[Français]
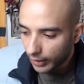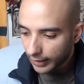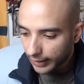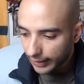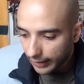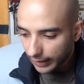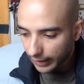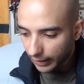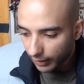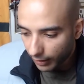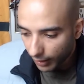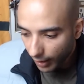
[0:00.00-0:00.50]

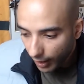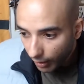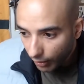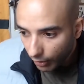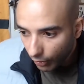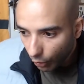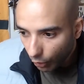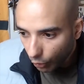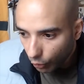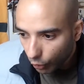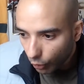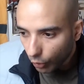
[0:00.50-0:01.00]
Et là, en
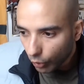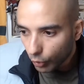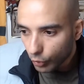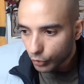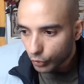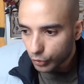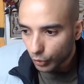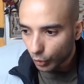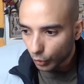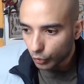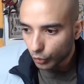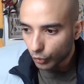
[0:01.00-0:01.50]
gros, on se
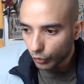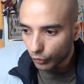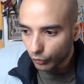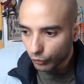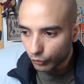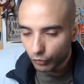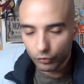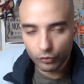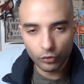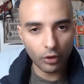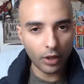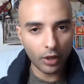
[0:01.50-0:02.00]
retrouve
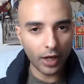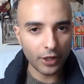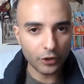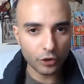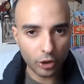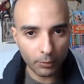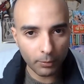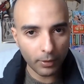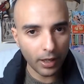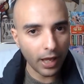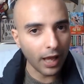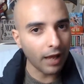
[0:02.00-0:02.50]
dans la
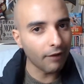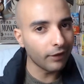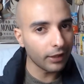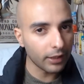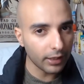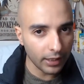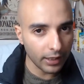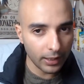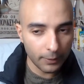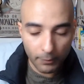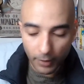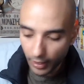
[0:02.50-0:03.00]
chambre avec
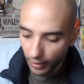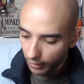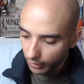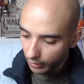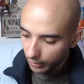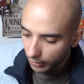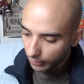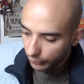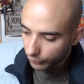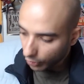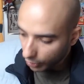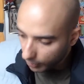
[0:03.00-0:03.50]
Emma,
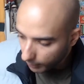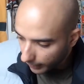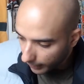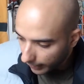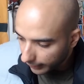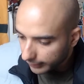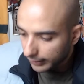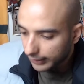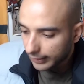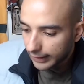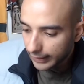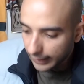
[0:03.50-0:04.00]
Norman
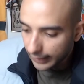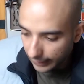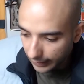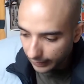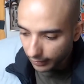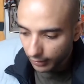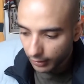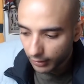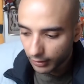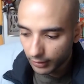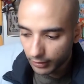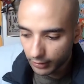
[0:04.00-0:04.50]
et
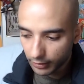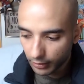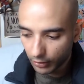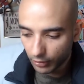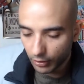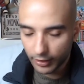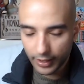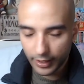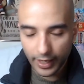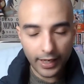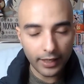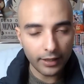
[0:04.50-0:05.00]
euh,
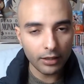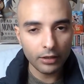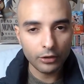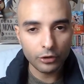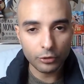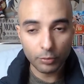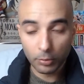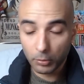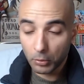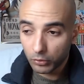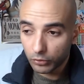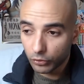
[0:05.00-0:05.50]
Ray.
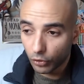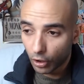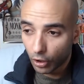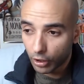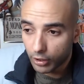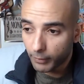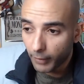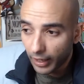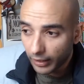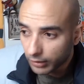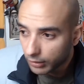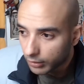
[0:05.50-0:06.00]

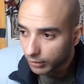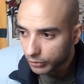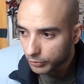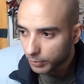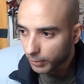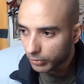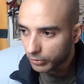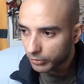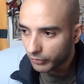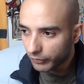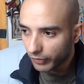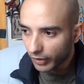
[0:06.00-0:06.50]
Norman, je sais pas
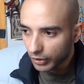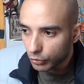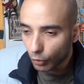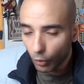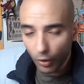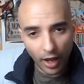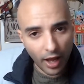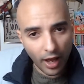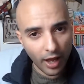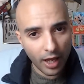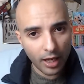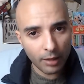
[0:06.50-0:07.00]
version
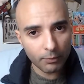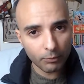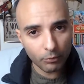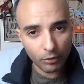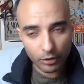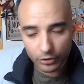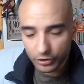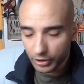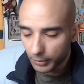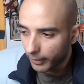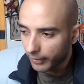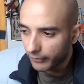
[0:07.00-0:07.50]
arabe, moi, j'ai
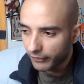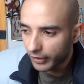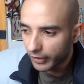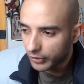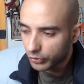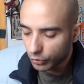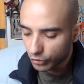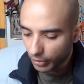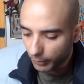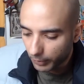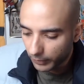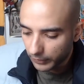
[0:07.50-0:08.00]
pas version
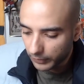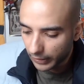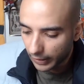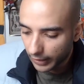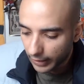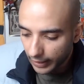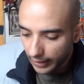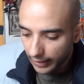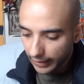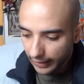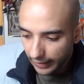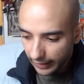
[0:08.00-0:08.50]
japonais.
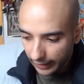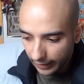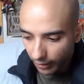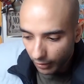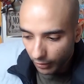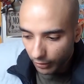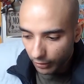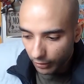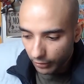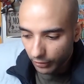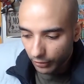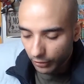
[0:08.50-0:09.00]
Et
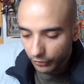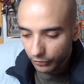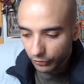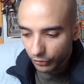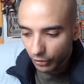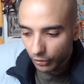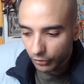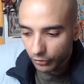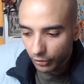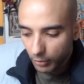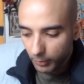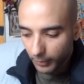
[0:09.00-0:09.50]
euh,
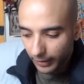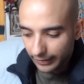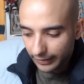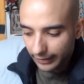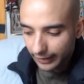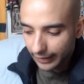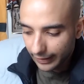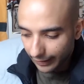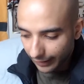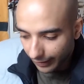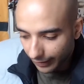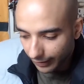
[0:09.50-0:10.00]
Norman
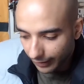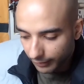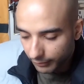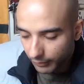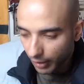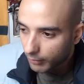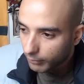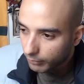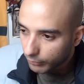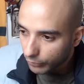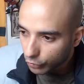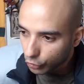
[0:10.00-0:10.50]
et
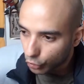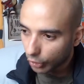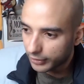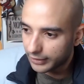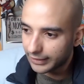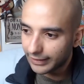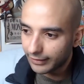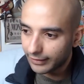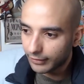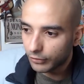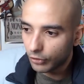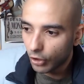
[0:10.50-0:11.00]
je leur dis
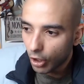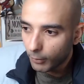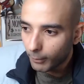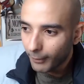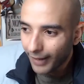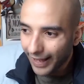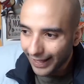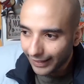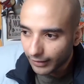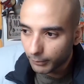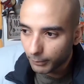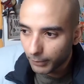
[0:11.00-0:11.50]

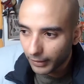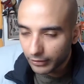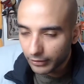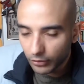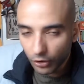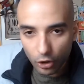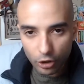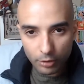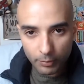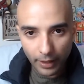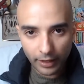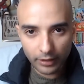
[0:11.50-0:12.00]
Norman, pas
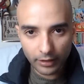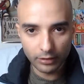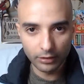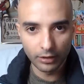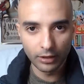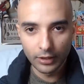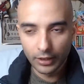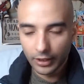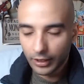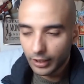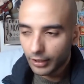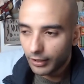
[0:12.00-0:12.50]
Norman.
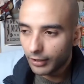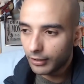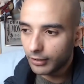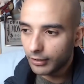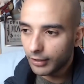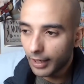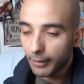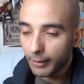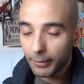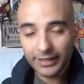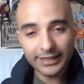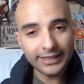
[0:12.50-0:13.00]
Euh, ah
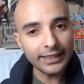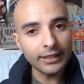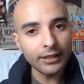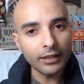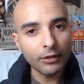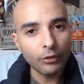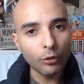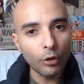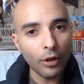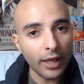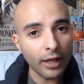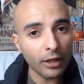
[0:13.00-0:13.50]
bah si,
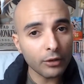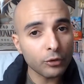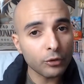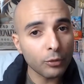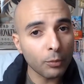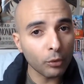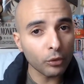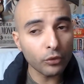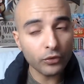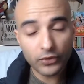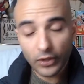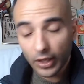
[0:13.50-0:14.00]
le R se
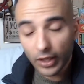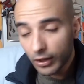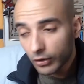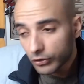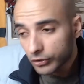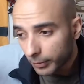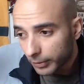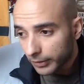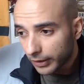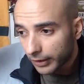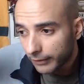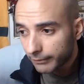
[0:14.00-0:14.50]
prononce L en
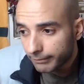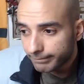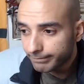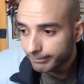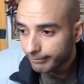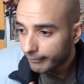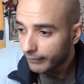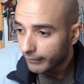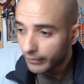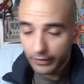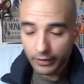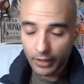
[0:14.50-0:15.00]
japonais.
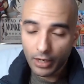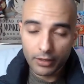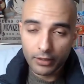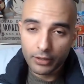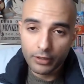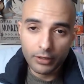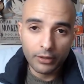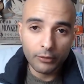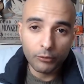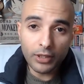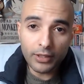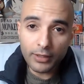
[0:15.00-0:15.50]

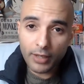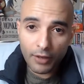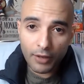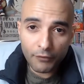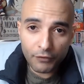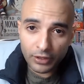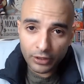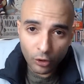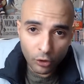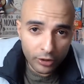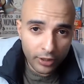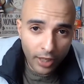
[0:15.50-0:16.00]
Oui, la
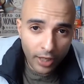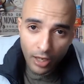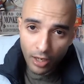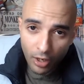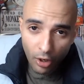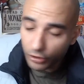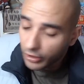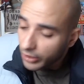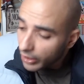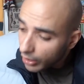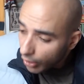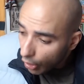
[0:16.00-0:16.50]
vidéo, il y a
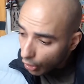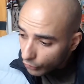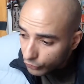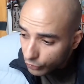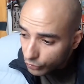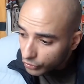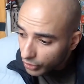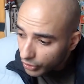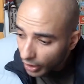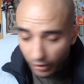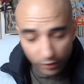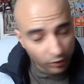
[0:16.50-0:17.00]
des
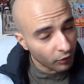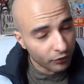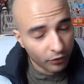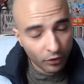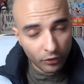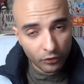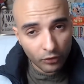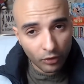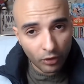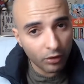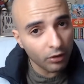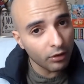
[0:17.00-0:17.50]
hors-sujets de temps en
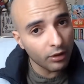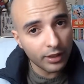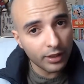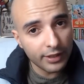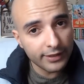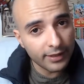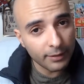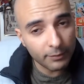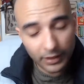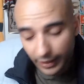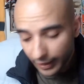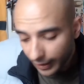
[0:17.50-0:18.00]
temps, euh, les
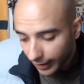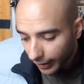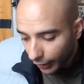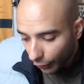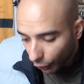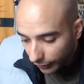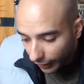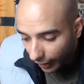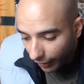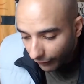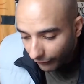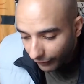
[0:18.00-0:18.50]
amis. On est
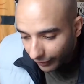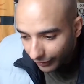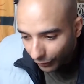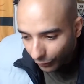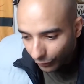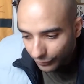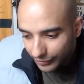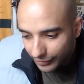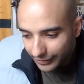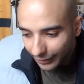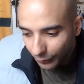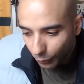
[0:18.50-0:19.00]
avec euh,
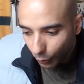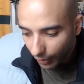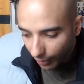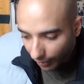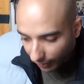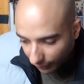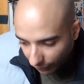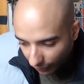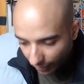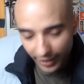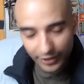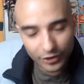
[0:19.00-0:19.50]
ces trois-là dans
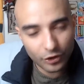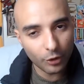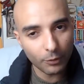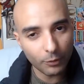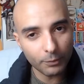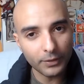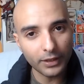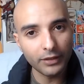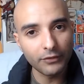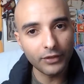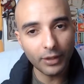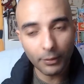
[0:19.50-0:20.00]
la chambre, bien
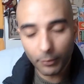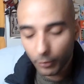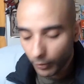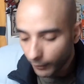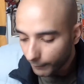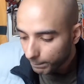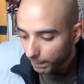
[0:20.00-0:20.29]
évidemment.